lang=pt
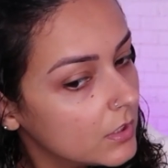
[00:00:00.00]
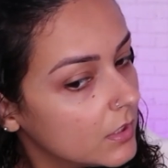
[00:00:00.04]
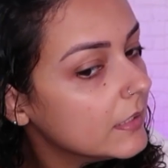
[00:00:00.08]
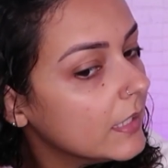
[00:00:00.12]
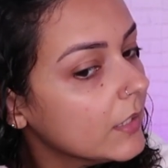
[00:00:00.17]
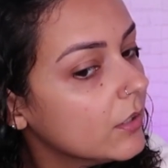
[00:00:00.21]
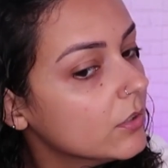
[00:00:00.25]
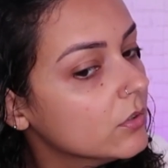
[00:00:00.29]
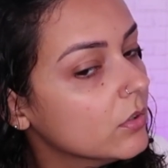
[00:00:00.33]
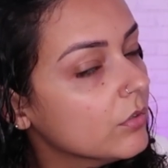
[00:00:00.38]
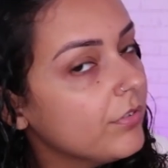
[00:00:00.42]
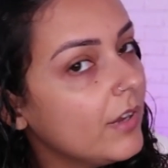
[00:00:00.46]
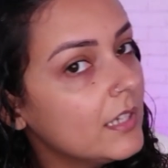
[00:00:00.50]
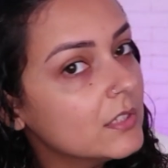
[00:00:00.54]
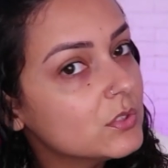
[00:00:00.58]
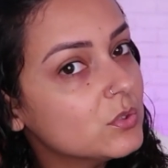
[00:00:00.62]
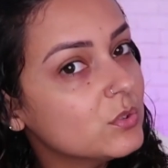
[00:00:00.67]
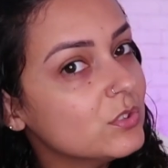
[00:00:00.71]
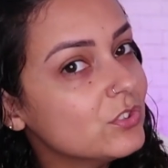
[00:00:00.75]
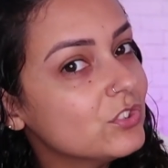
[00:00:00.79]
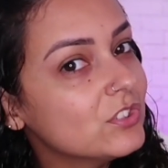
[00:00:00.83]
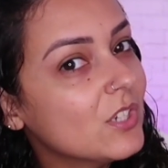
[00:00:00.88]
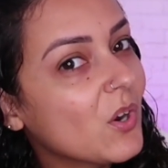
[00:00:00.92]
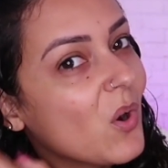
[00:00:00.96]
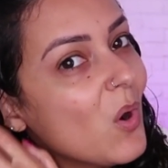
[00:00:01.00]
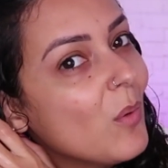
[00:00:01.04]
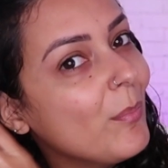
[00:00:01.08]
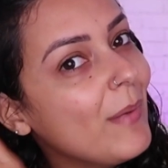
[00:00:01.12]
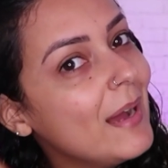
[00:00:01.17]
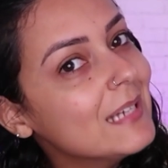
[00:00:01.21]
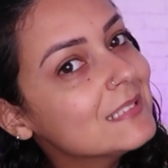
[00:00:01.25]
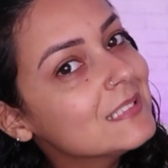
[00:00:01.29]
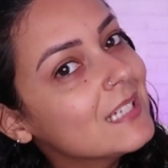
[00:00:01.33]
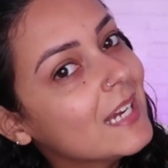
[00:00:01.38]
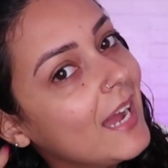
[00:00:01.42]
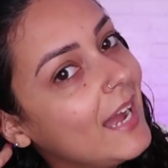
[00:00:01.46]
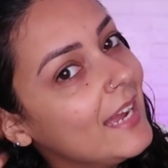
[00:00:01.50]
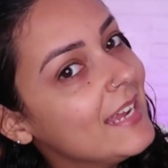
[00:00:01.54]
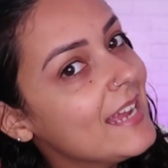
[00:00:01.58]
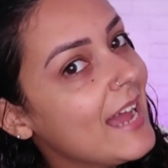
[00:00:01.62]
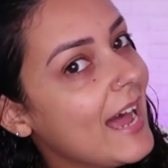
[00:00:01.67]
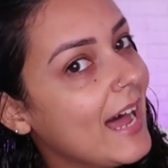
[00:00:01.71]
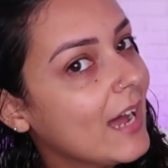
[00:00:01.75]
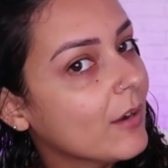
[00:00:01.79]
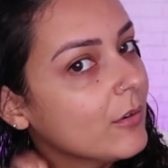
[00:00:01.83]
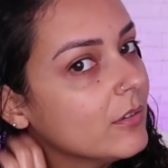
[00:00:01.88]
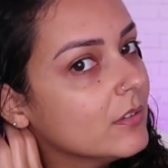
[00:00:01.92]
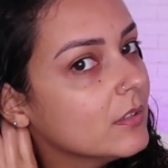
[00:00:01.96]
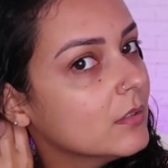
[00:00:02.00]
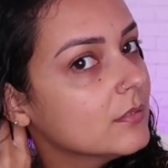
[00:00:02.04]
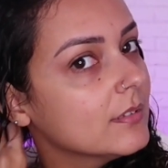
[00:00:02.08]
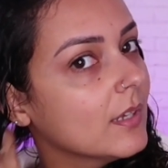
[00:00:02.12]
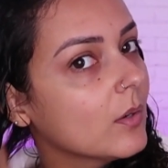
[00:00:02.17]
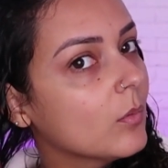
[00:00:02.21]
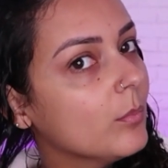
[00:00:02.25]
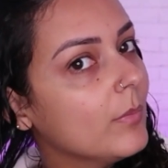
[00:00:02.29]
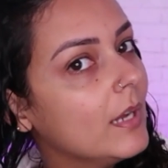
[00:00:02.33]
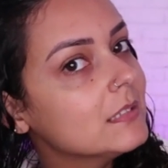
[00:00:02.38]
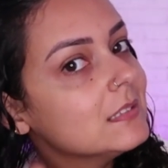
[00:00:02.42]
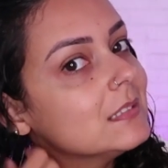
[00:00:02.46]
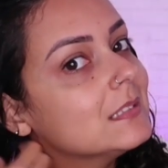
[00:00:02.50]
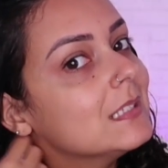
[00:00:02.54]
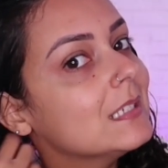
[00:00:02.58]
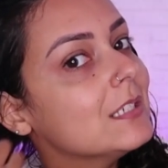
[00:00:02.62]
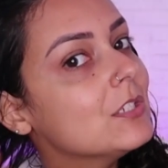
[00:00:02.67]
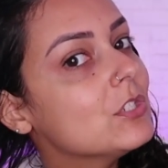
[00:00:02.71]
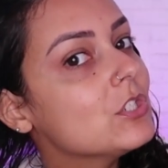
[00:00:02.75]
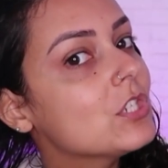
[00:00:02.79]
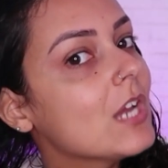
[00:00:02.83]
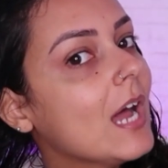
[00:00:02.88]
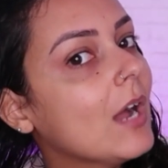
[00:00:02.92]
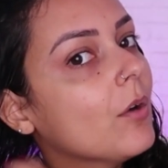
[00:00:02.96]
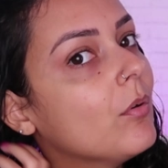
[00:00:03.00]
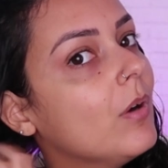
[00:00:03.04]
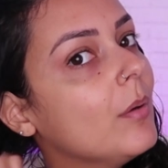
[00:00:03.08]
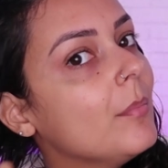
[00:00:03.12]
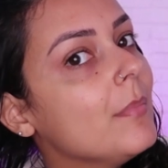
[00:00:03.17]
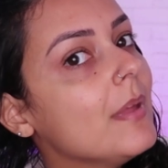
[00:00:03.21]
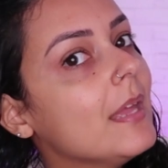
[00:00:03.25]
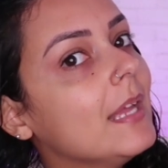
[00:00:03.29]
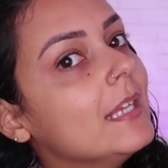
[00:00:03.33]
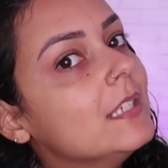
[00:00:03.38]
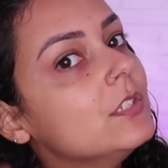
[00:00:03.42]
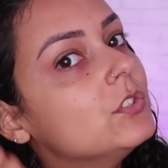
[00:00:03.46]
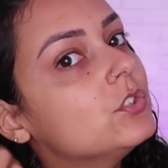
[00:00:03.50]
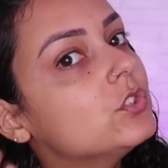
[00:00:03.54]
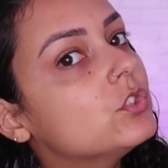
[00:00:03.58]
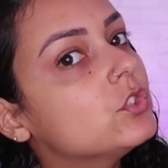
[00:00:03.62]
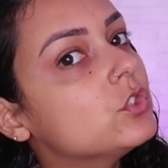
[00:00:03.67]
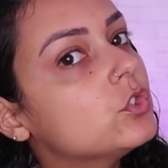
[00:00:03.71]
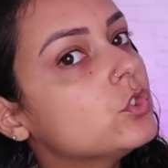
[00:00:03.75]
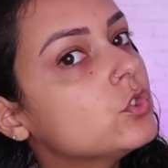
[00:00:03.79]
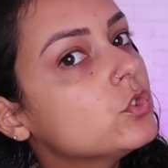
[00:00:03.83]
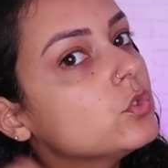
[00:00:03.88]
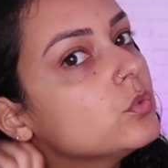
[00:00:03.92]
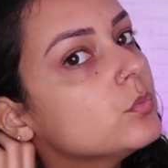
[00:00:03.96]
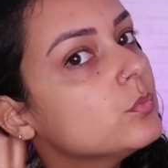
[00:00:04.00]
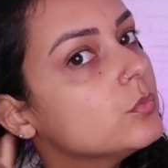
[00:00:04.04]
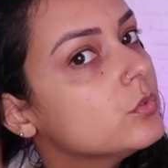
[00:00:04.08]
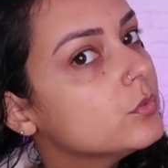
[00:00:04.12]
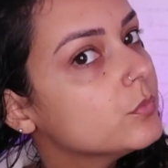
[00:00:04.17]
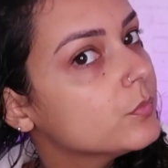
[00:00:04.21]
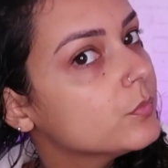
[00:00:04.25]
E aí, quando eu faço isso já começa a cair água, então tá com bastante água mesmo.